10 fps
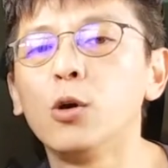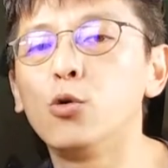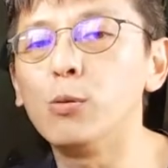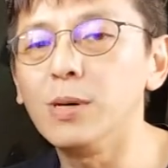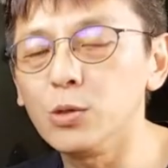
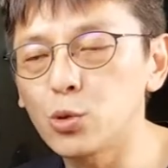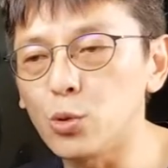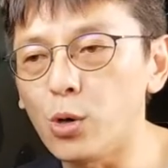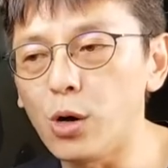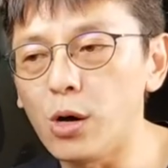我们
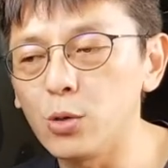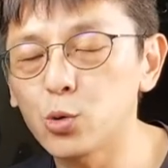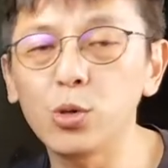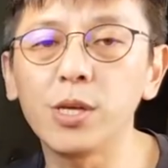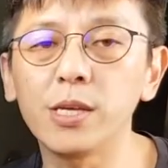所
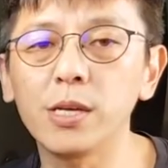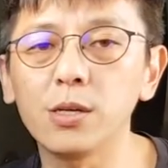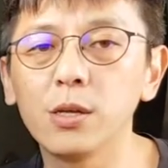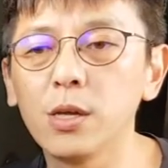做的一个